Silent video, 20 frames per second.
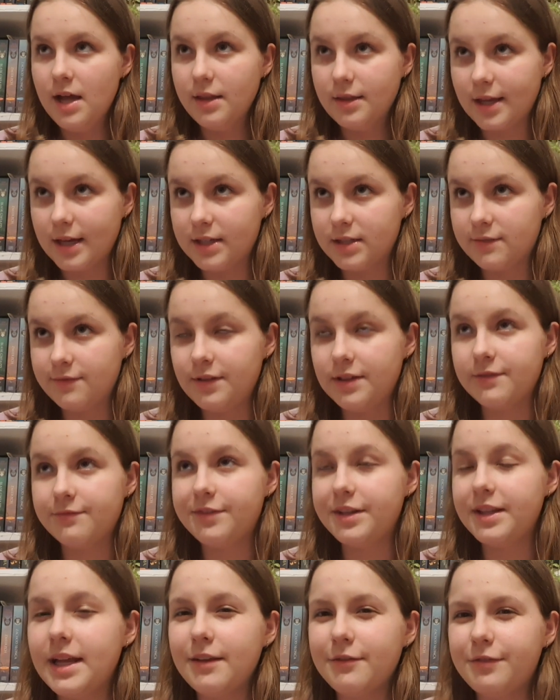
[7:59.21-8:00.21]
Też wi
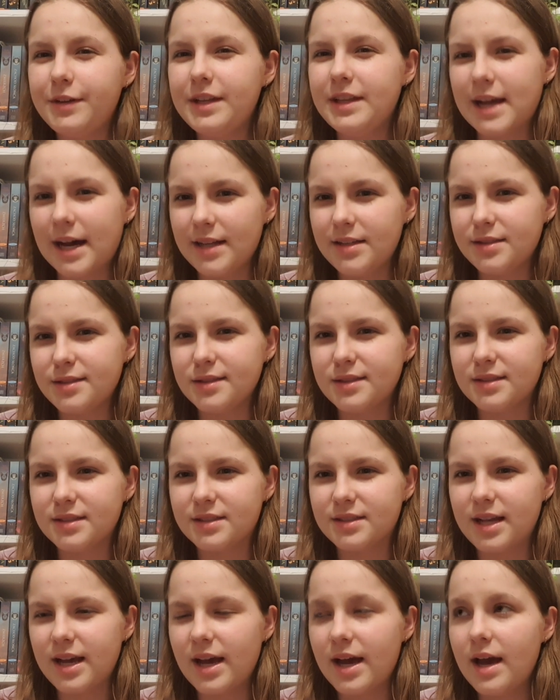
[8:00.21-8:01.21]
widać,
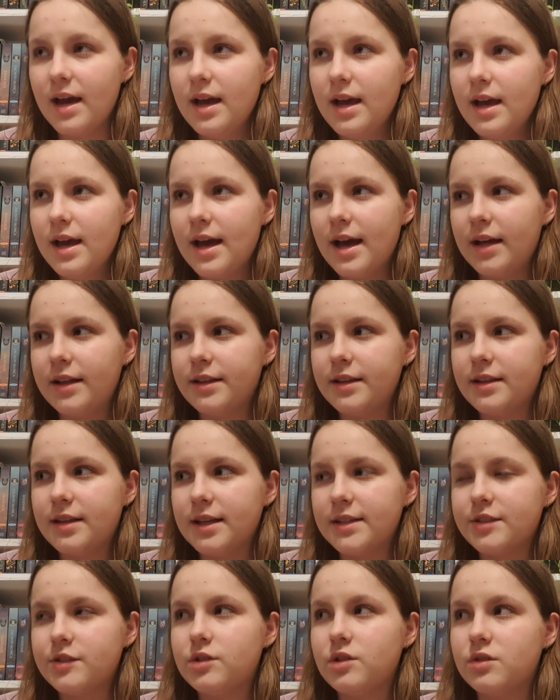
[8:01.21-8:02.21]
że
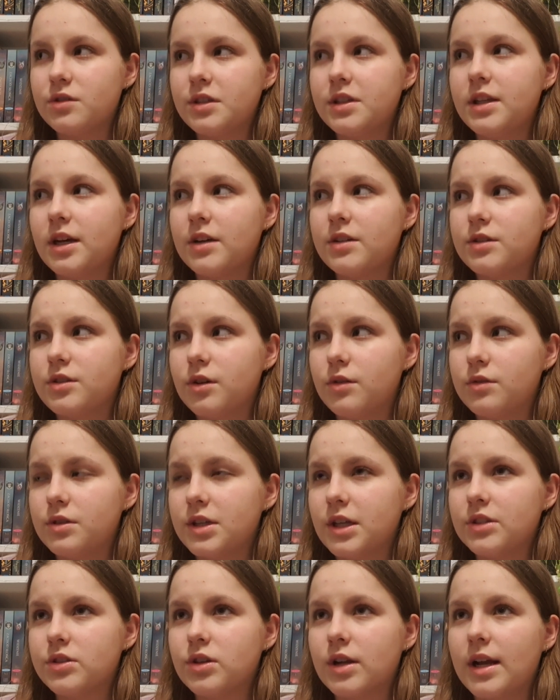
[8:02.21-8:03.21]
Edyta z książki na
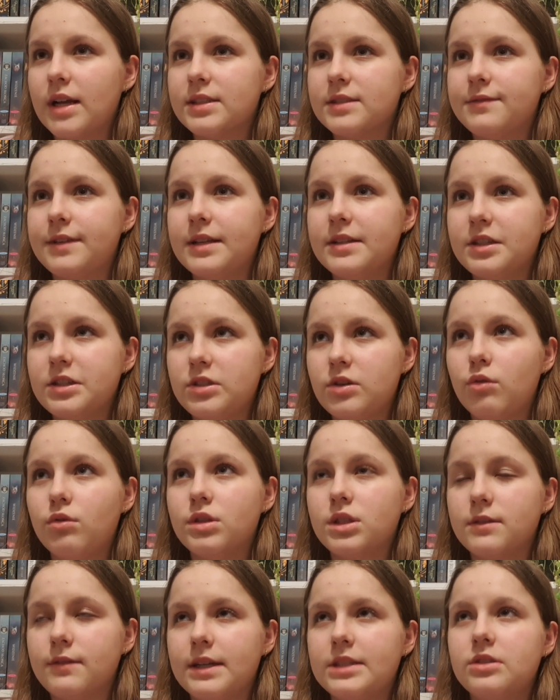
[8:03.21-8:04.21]
książkę coraz więcej się
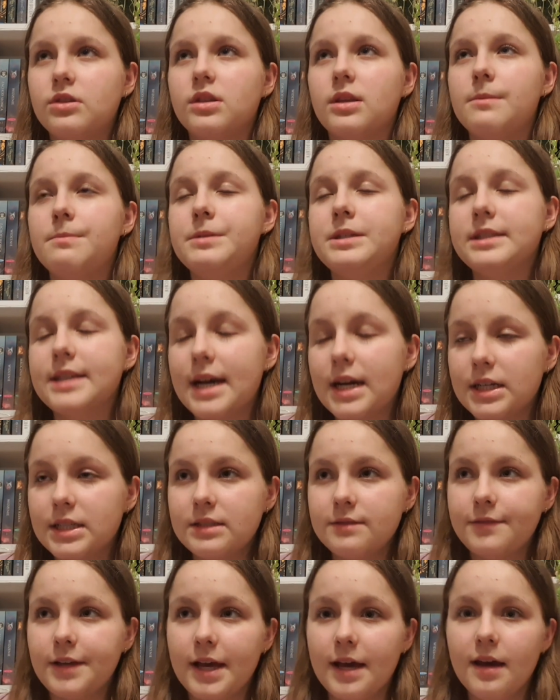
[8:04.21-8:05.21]
uczy właśnie o tym
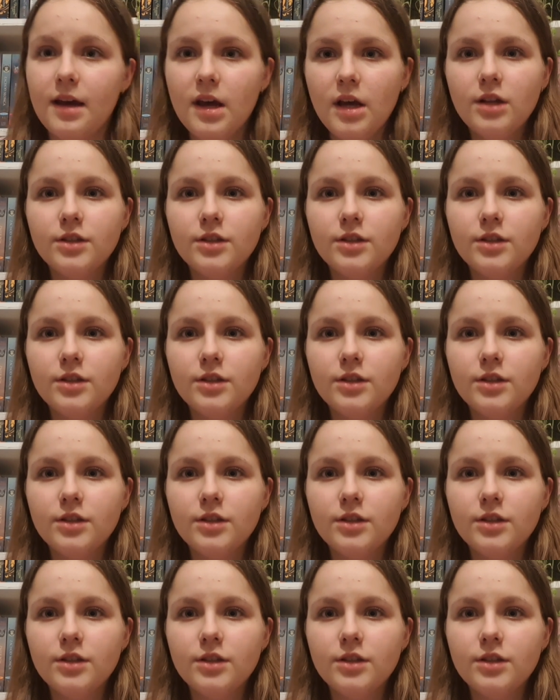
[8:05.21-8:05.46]
pisarstwie,